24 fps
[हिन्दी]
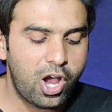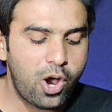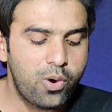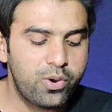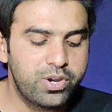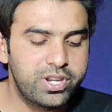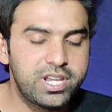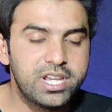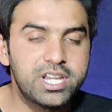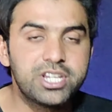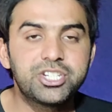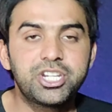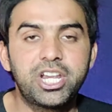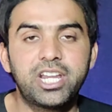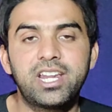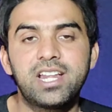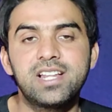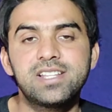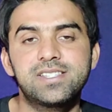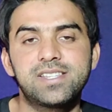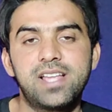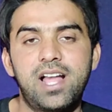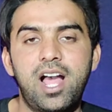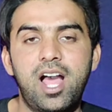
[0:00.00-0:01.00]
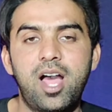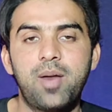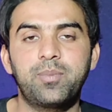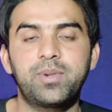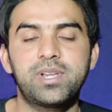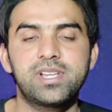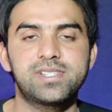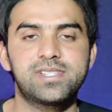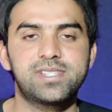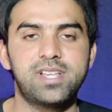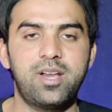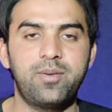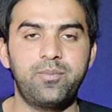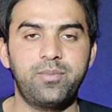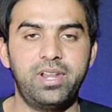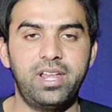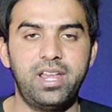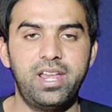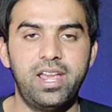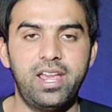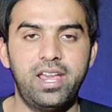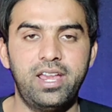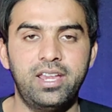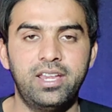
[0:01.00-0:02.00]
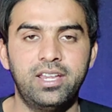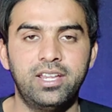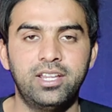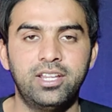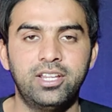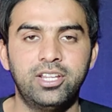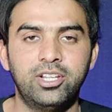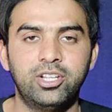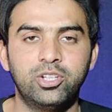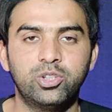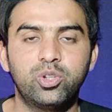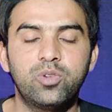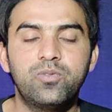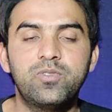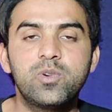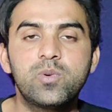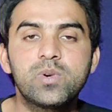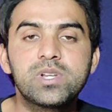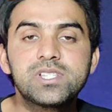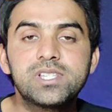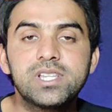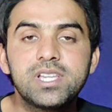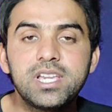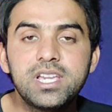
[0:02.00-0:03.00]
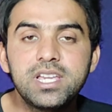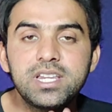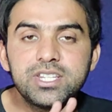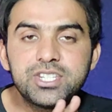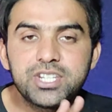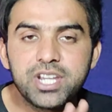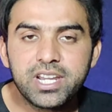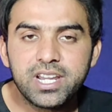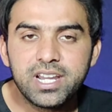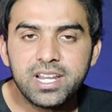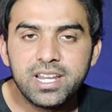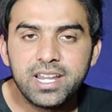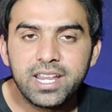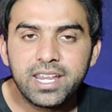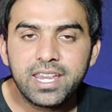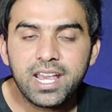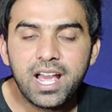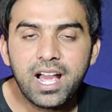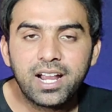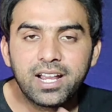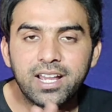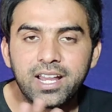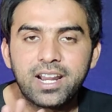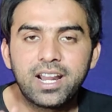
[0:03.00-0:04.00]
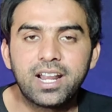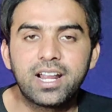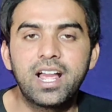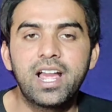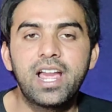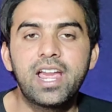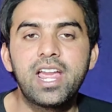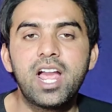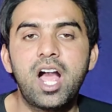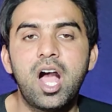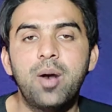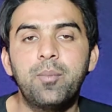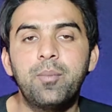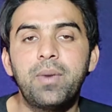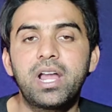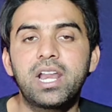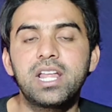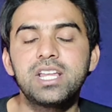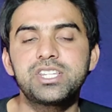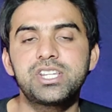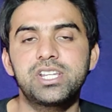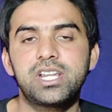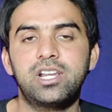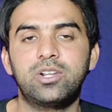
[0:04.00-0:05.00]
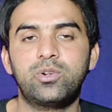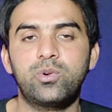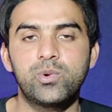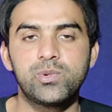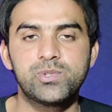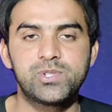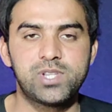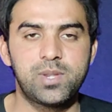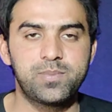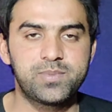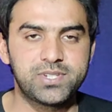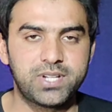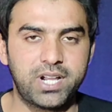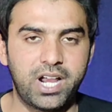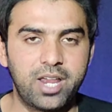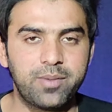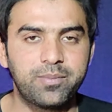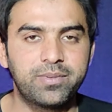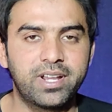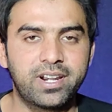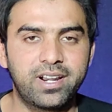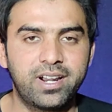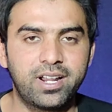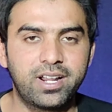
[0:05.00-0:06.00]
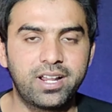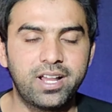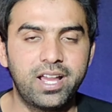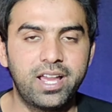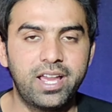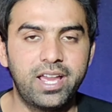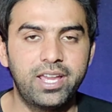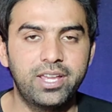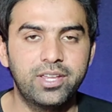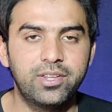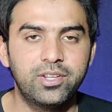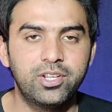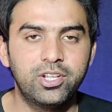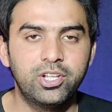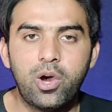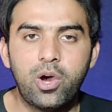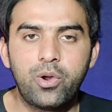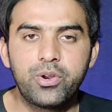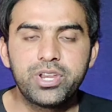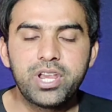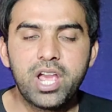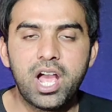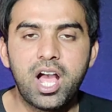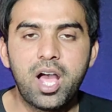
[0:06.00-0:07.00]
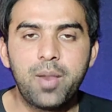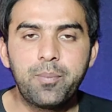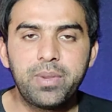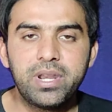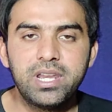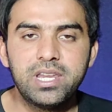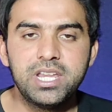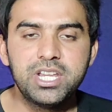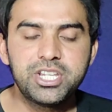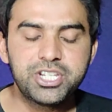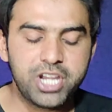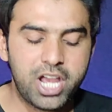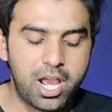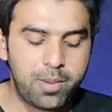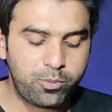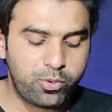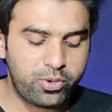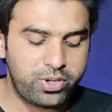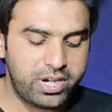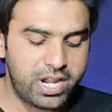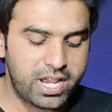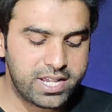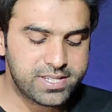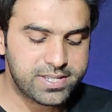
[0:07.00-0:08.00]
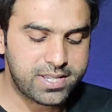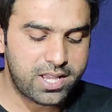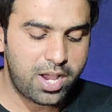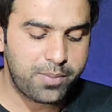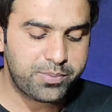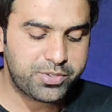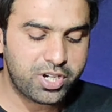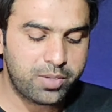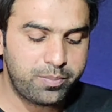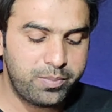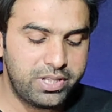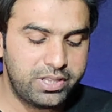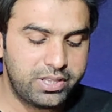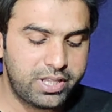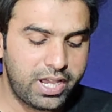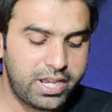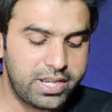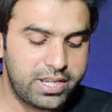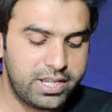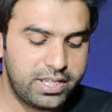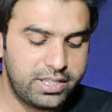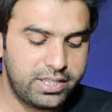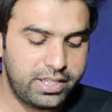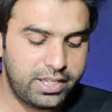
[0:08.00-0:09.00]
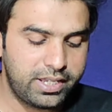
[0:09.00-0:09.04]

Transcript: और ये चैनल्स आपके सामने हैं तो व्यूअर्स इन चैनल ने क्या कर रखा है हमारे चैनल को सब्सक्राइब कर रखा है और यहाँ पे नीचे आपको नेक्स्ट का ऑप्शन मिलता है ये